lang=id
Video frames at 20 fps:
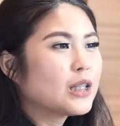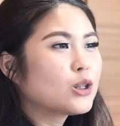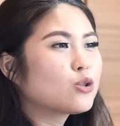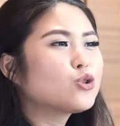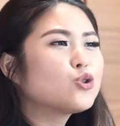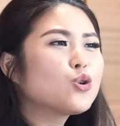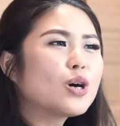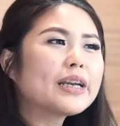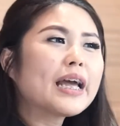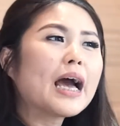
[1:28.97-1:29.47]

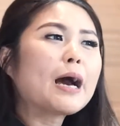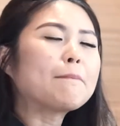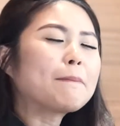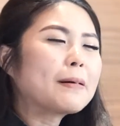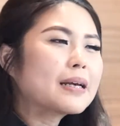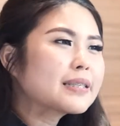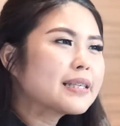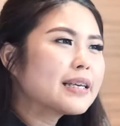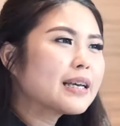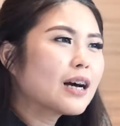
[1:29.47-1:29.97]
Tujuannya
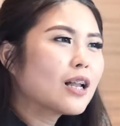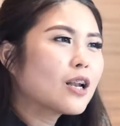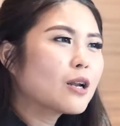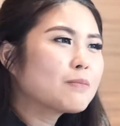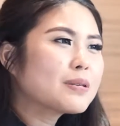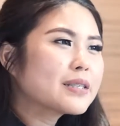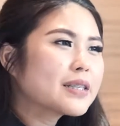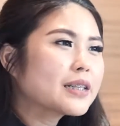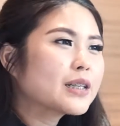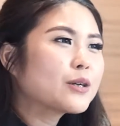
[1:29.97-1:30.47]
apa sih
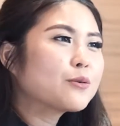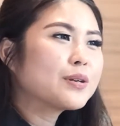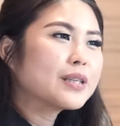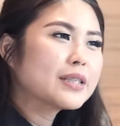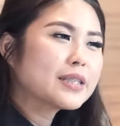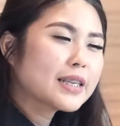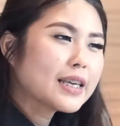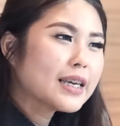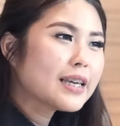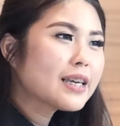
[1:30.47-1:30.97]
kalau misalnya
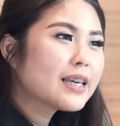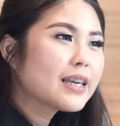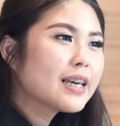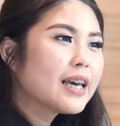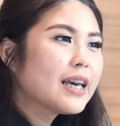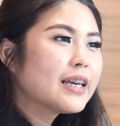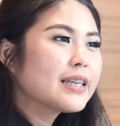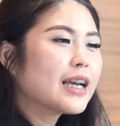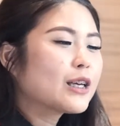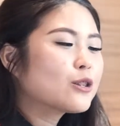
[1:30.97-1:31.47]
whisky?
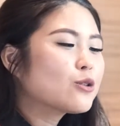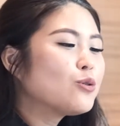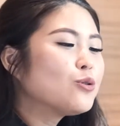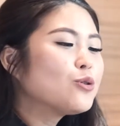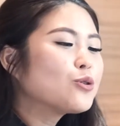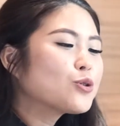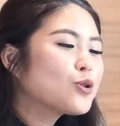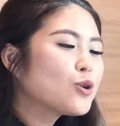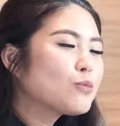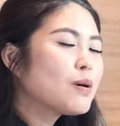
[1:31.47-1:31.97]
Yaitu
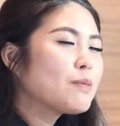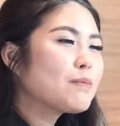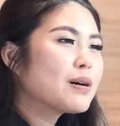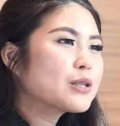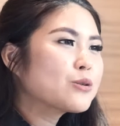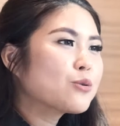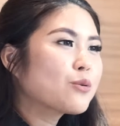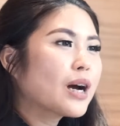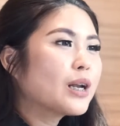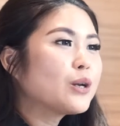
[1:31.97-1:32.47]
untuk
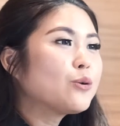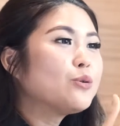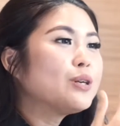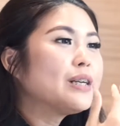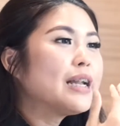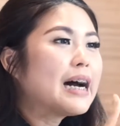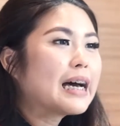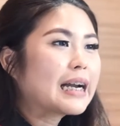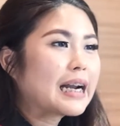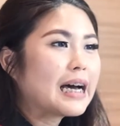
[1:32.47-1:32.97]
memasukkan
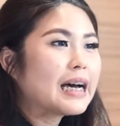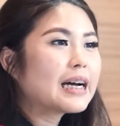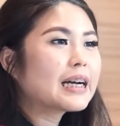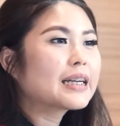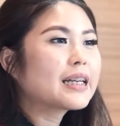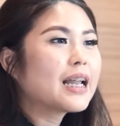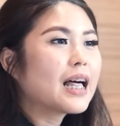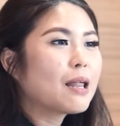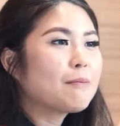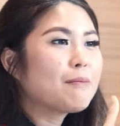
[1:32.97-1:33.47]

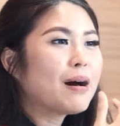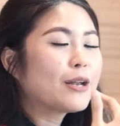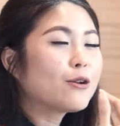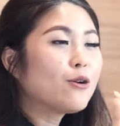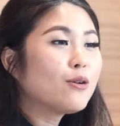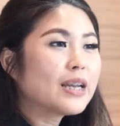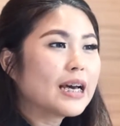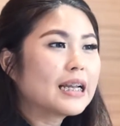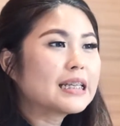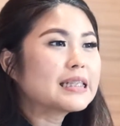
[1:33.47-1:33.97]
udara ke dalam
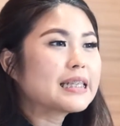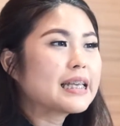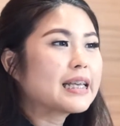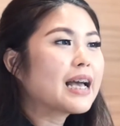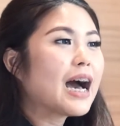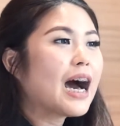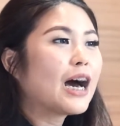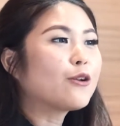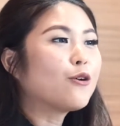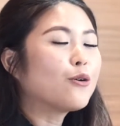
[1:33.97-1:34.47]
adonan
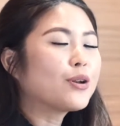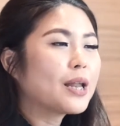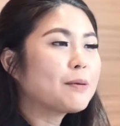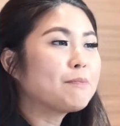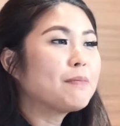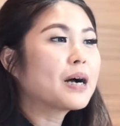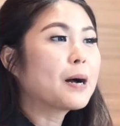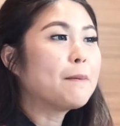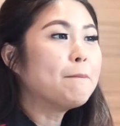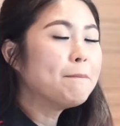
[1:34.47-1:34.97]
sehingga
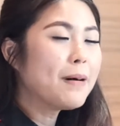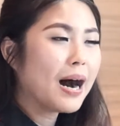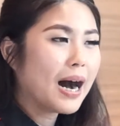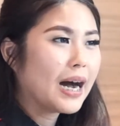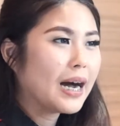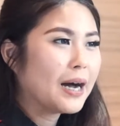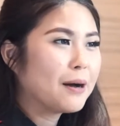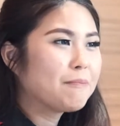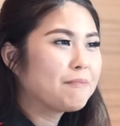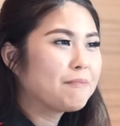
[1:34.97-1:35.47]
adonan mengembang.